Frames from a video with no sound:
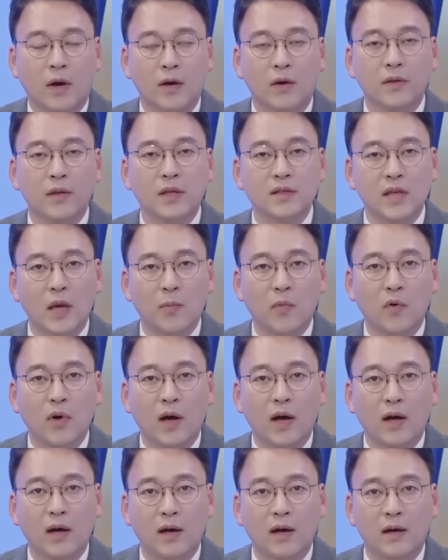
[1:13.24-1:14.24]
관련된
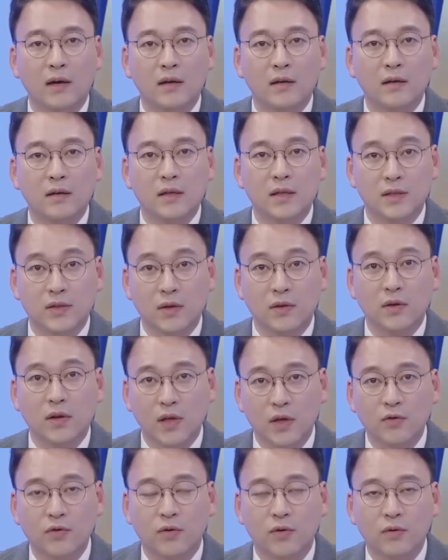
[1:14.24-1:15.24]
제보가
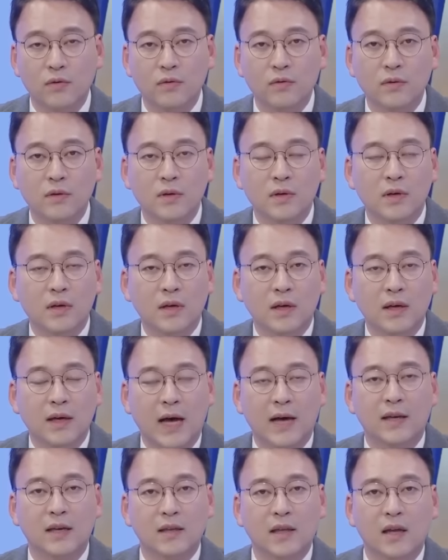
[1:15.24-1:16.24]
있었던 이후
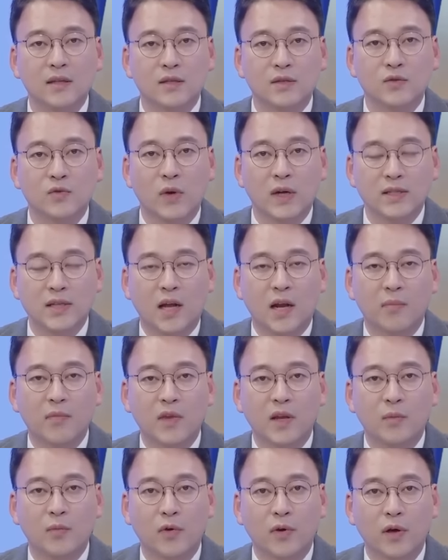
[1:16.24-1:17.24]
각기 다른 직종의
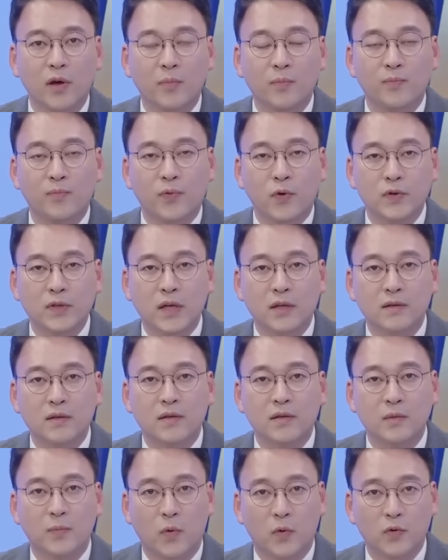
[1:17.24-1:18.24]
사람들이 모여
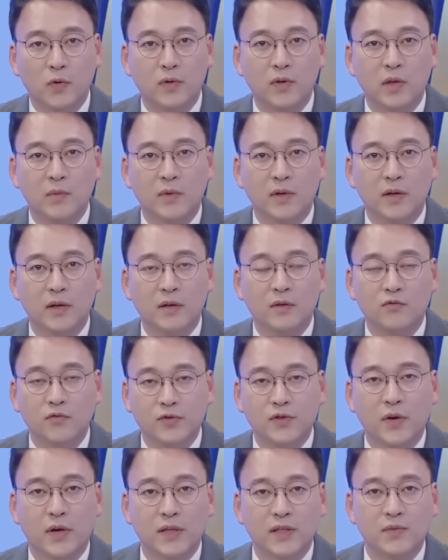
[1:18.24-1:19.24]
프로젝트 보도팀을
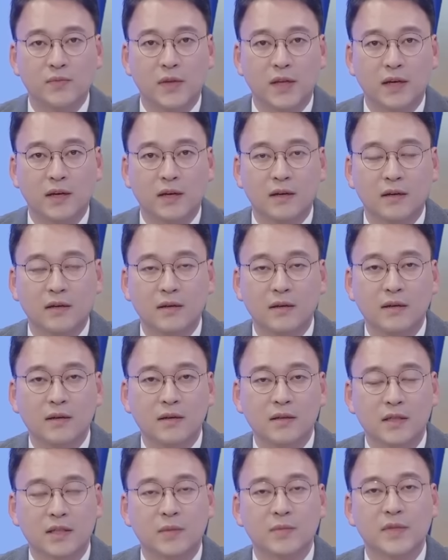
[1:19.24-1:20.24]
구성했습니다.
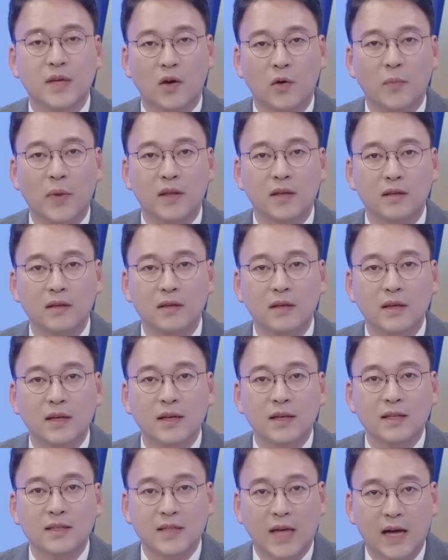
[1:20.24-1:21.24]
지금 제 옆에는
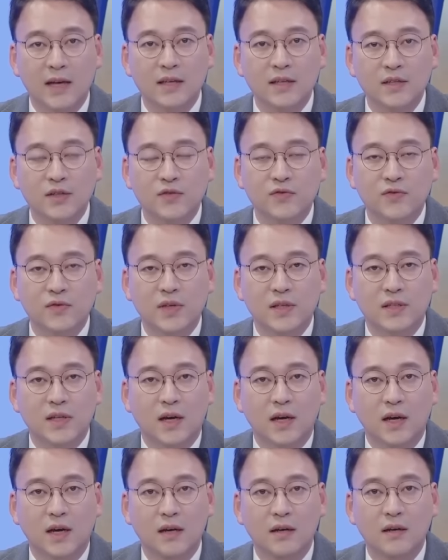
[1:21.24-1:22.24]
장인수
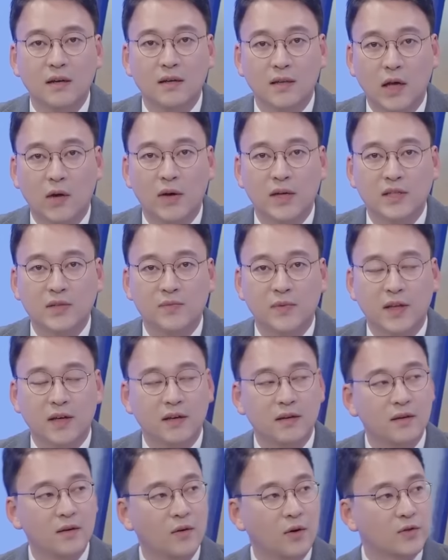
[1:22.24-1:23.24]
기자가 나와 있습니다.
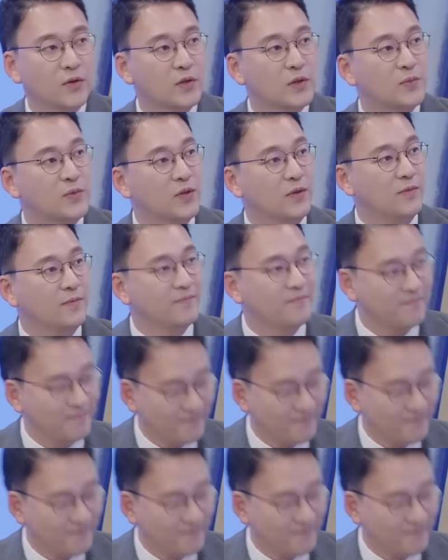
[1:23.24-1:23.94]
어서 오십시오.